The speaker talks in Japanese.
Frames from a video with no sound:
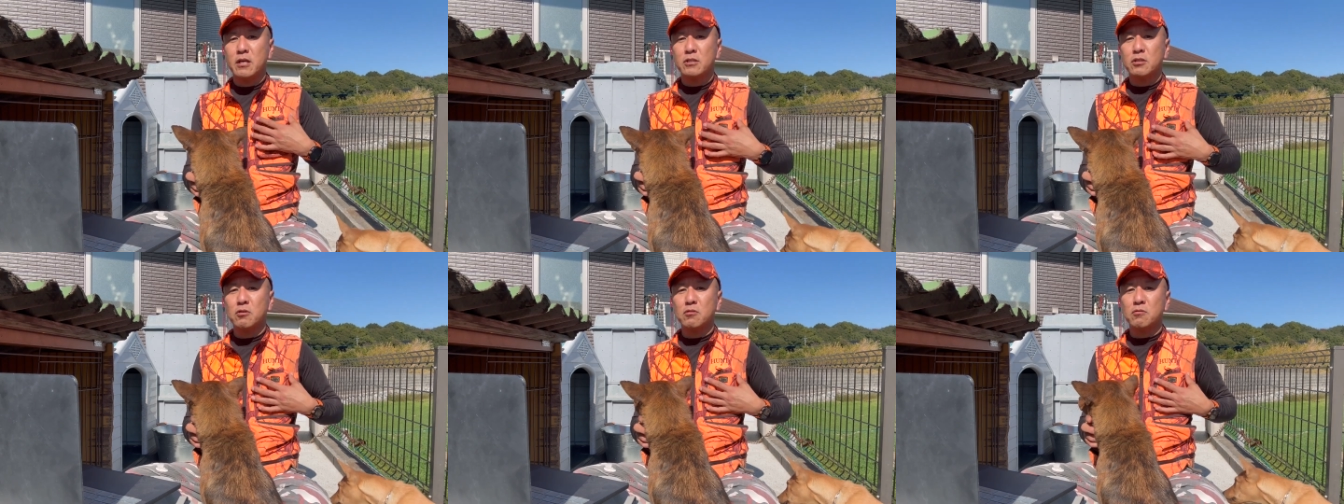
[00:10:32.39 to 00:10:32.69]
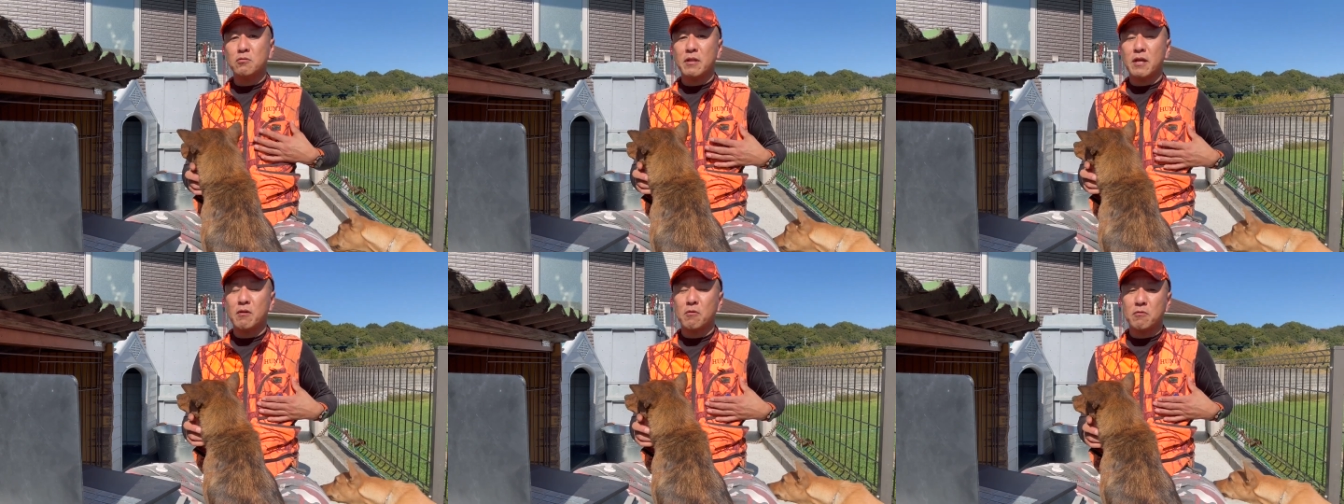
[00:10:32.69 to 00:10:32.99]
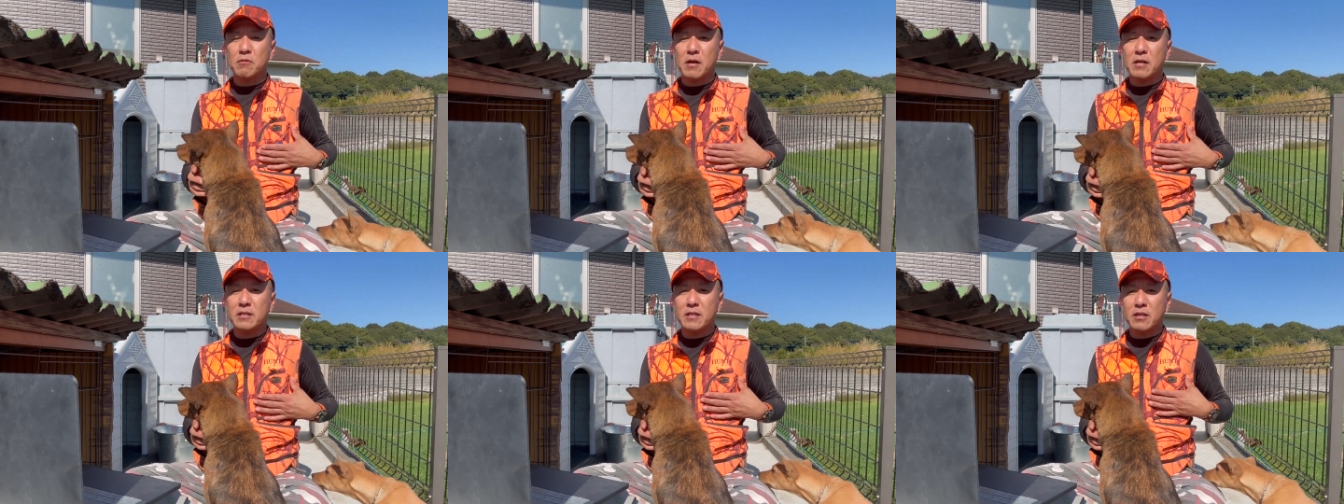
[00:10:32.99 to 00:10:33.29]
ちょっとね、こ
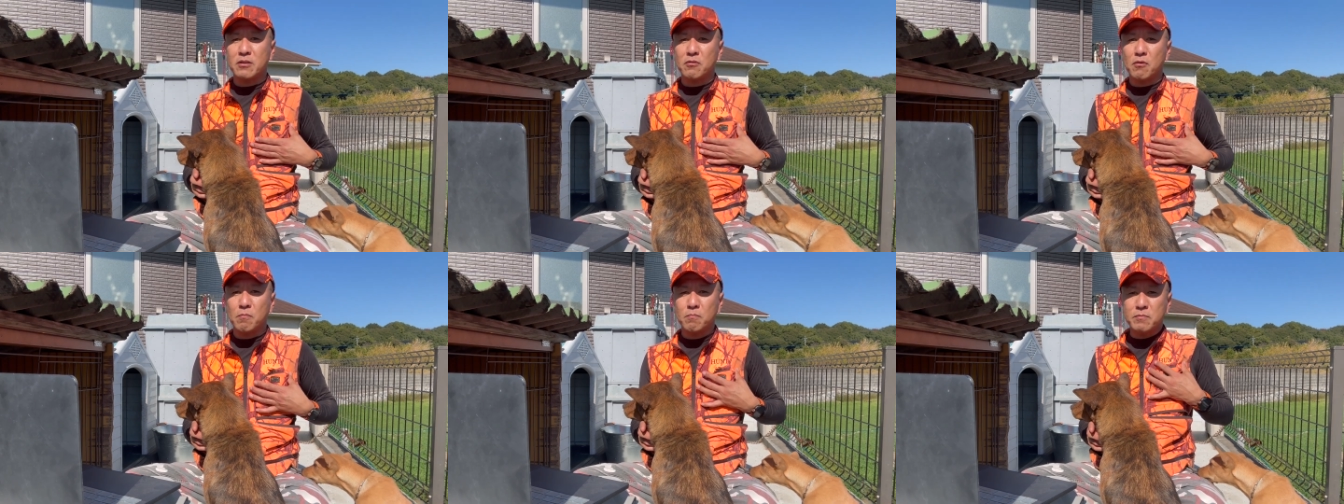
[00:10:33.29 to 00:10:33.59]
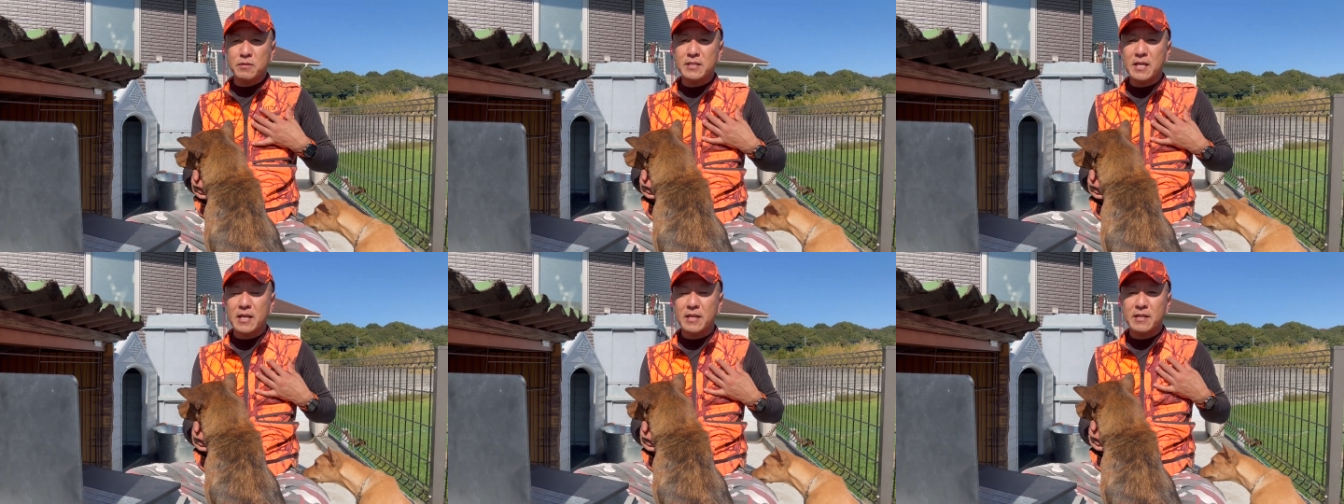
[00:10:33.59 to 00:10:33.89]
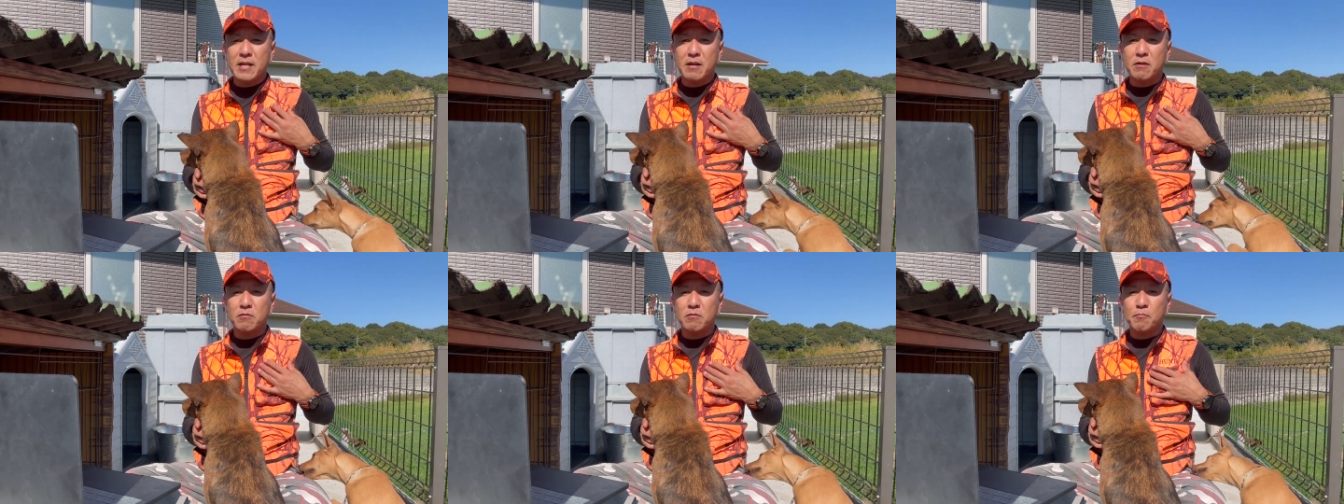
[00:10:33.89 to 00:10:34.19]
の辺りの無線入
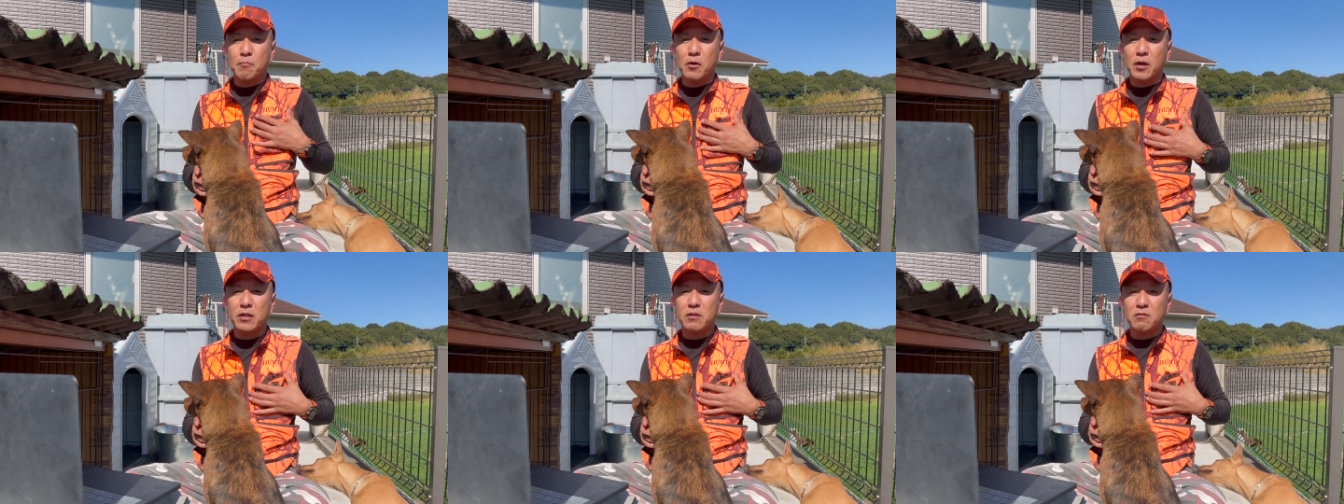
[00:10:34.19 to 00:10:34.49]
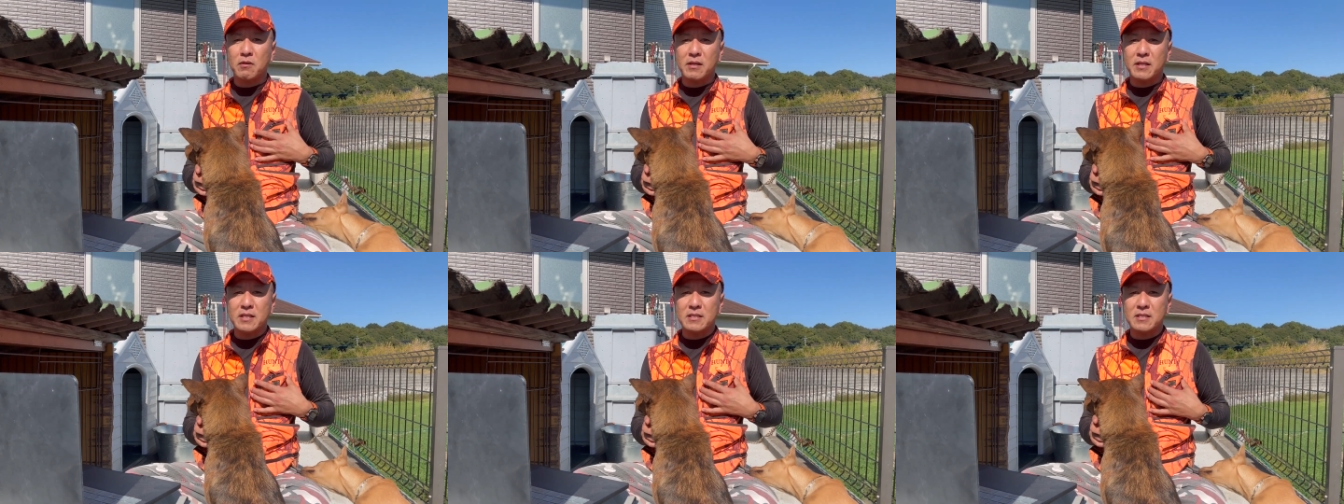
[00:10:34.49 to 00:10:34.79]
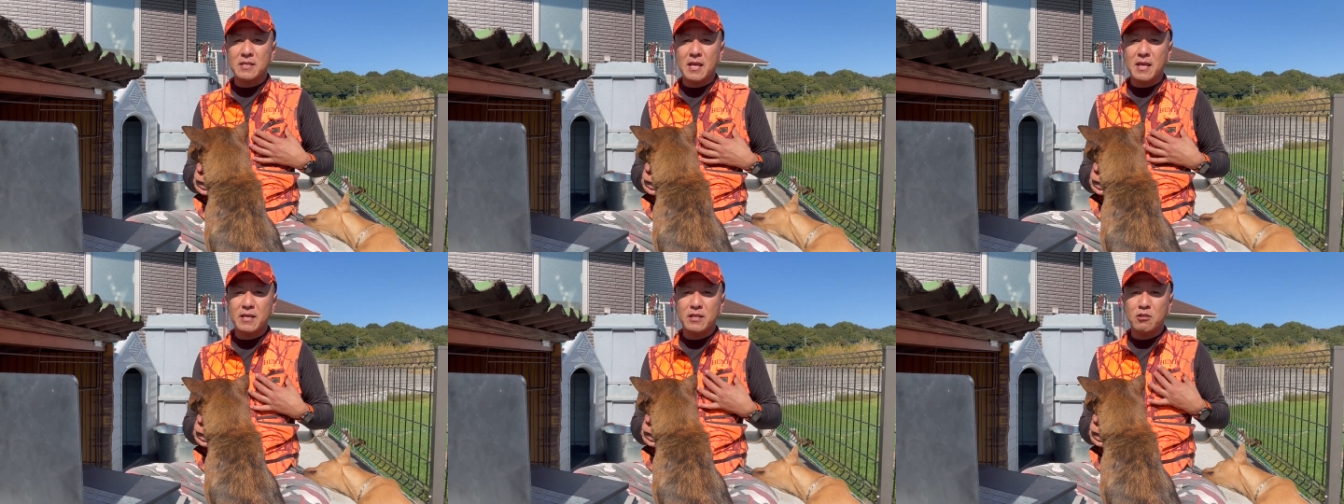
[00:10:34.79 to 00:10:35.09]
れるポケットがです
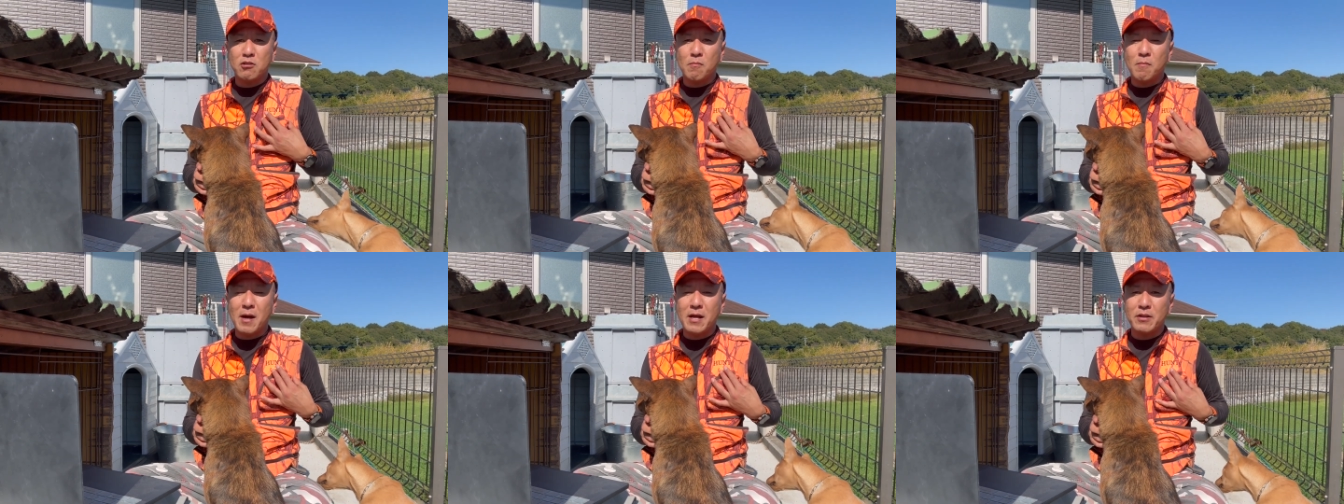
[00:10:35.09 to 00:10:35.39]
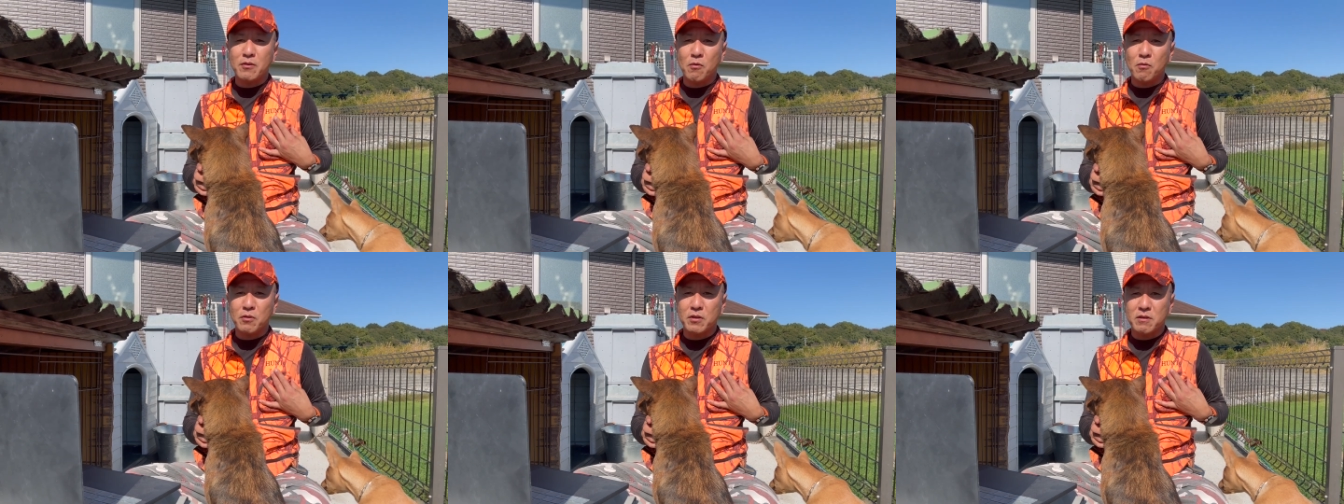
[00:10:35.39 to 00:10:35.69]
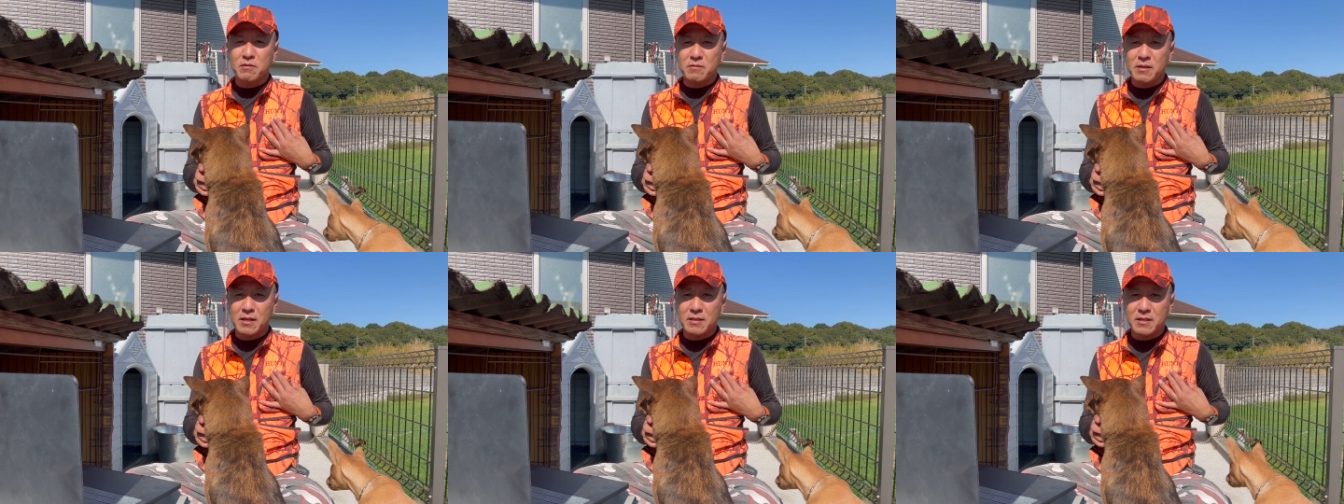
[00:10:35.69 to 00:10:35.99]
ね、一回り大
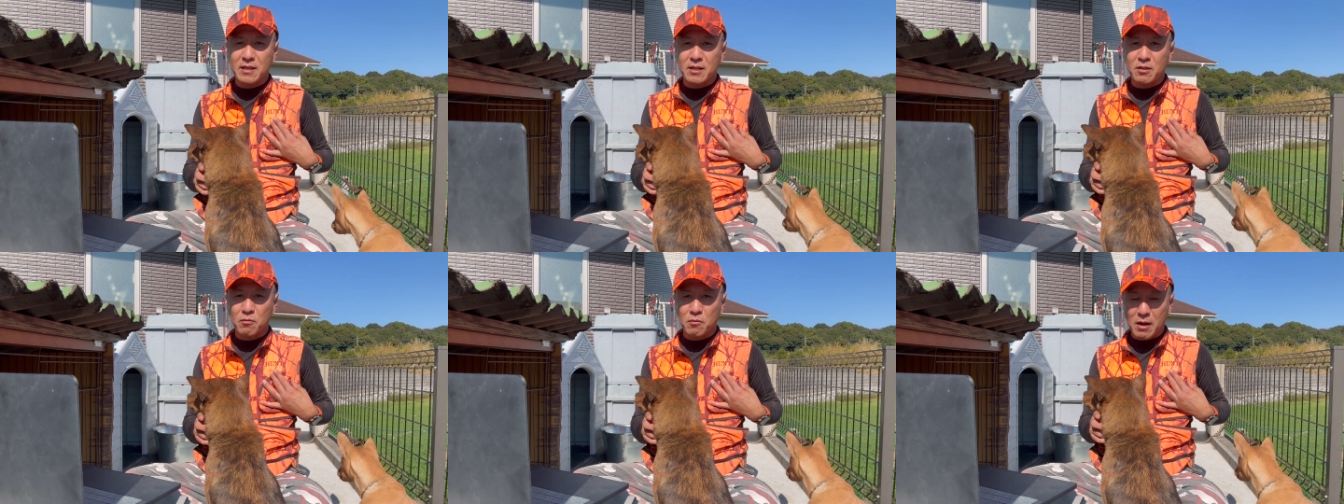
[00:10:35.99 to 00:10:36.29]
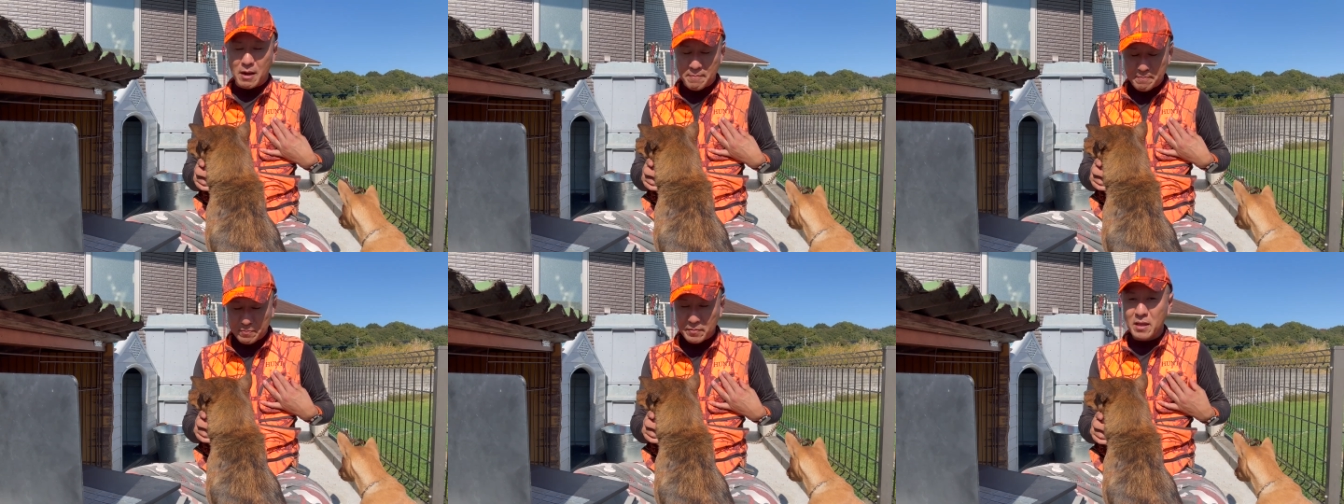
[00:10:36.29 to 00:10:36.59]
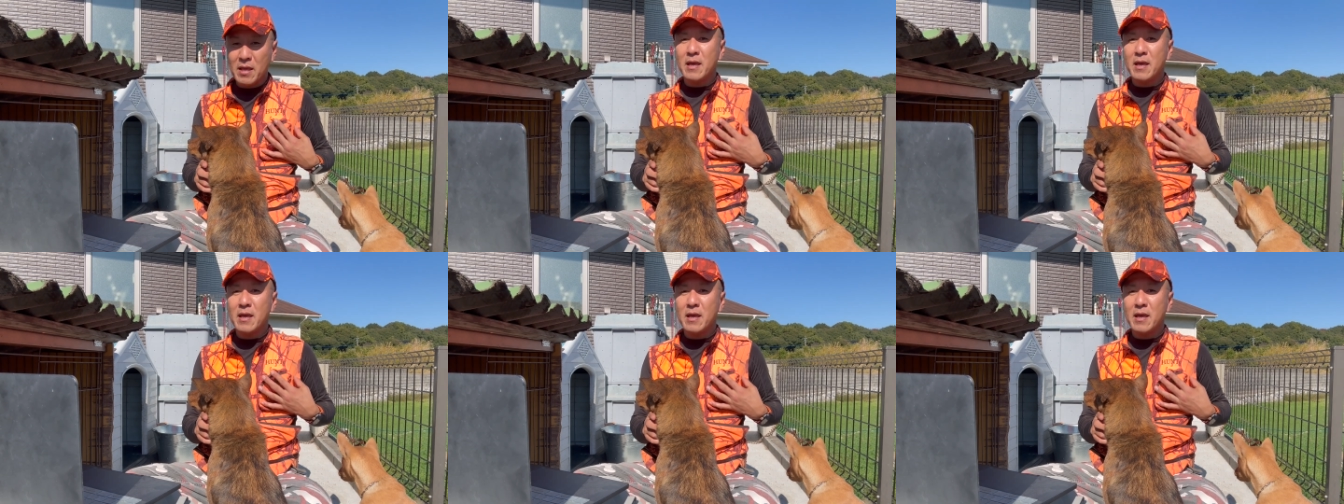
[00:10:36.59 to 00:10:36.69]
きくなったりとか、